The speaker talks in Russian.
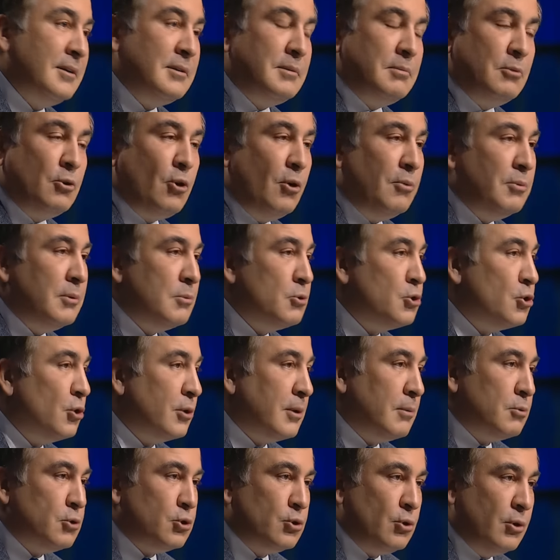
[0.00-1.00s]
ровным
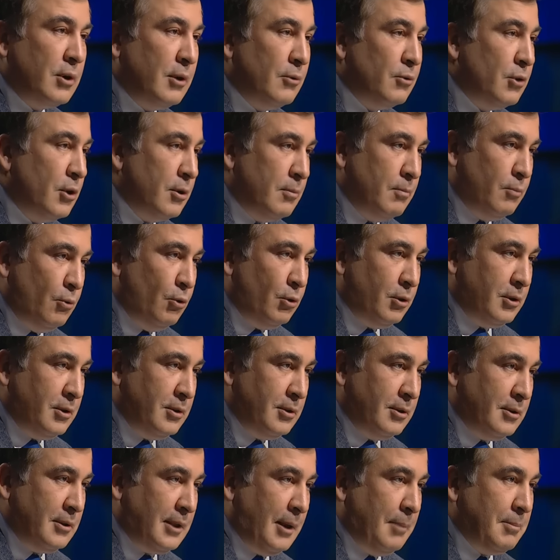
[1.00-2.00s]
счетом все равно им будет.
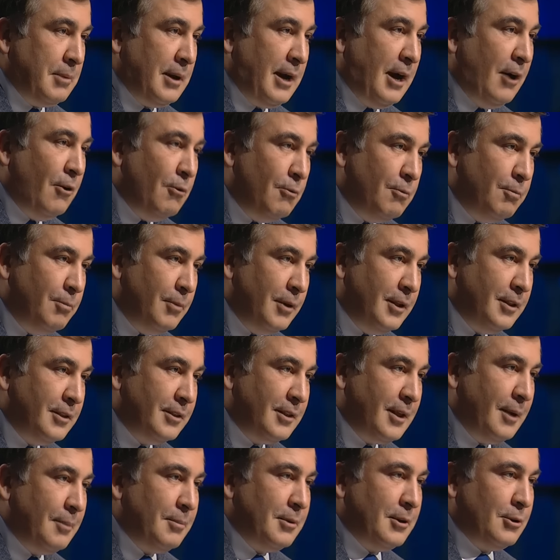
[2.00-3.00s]
Там Кауфман,
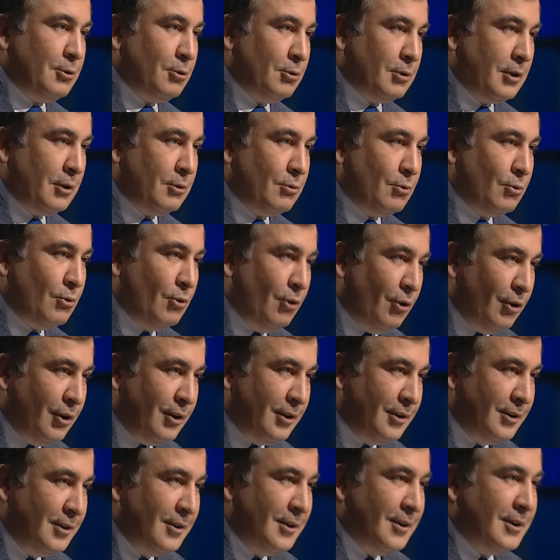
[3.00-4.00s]
там кто-то другой,
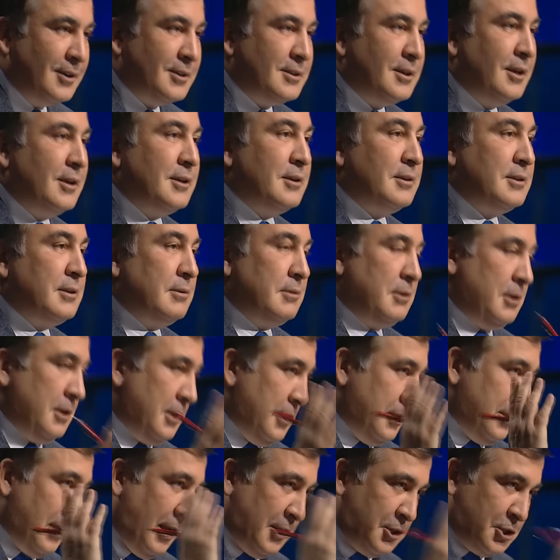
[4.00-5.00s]

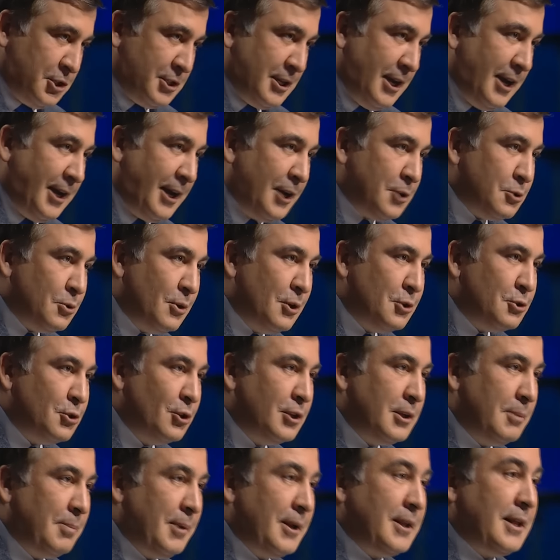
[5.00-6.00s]
и даже Саакашвили
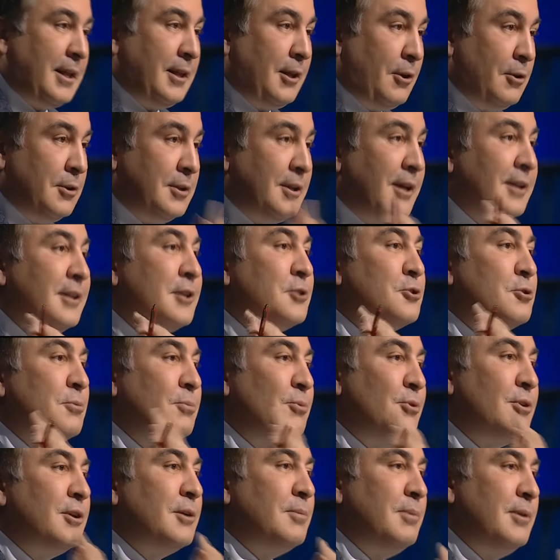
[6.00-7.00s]
что-то проталкивал. Надо, чтобы
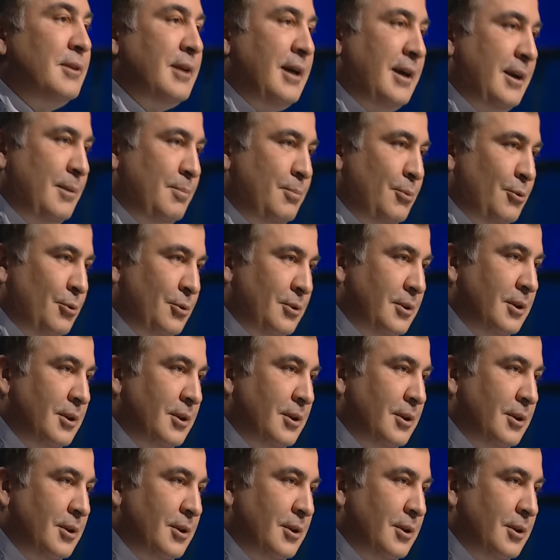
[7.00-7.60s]
у них был аэропорт.